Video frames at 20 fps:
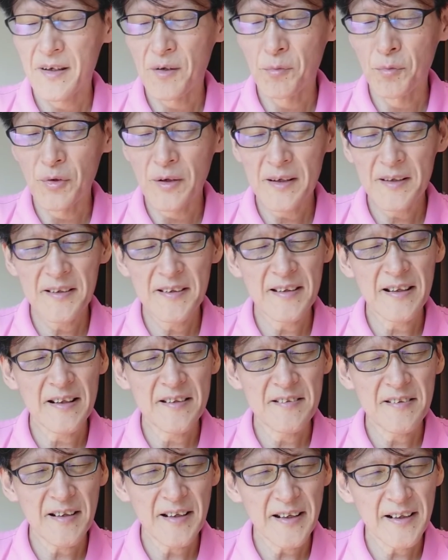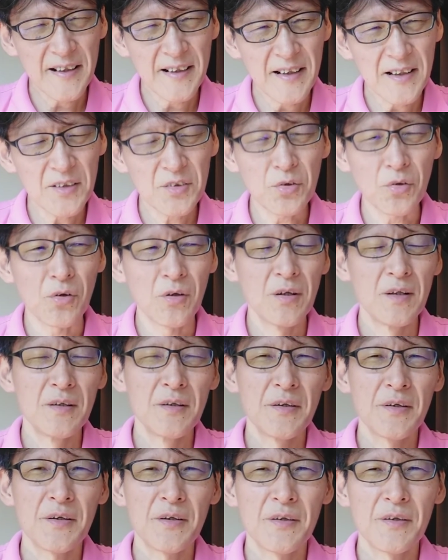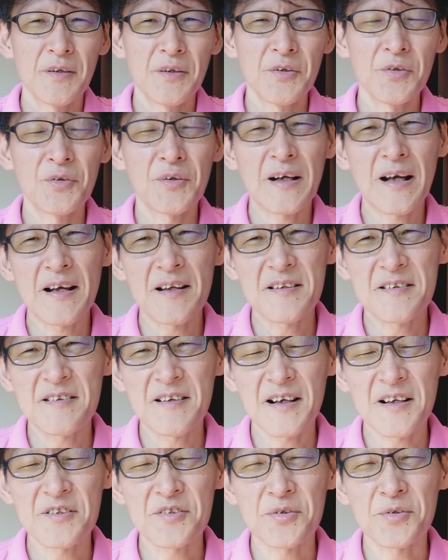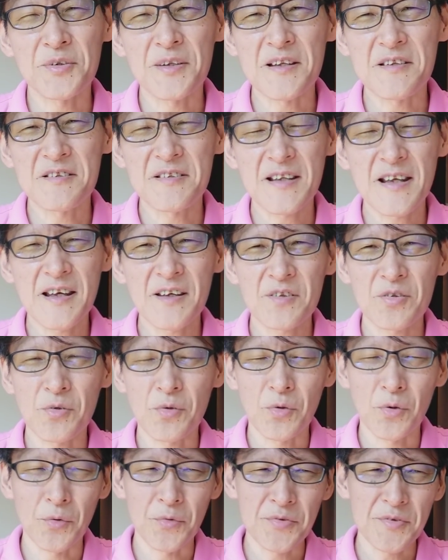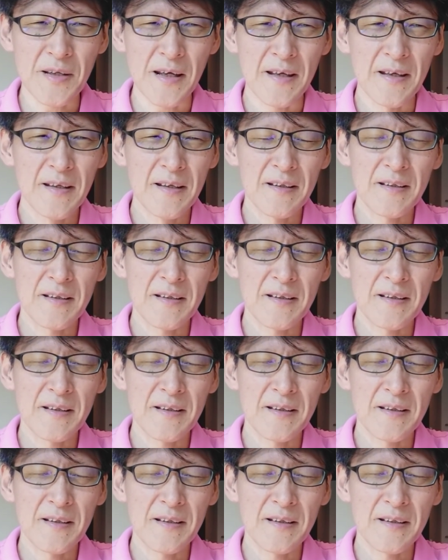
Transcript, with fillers: 思われてたんじゃないかなという感じがするですね、そのご夫妻。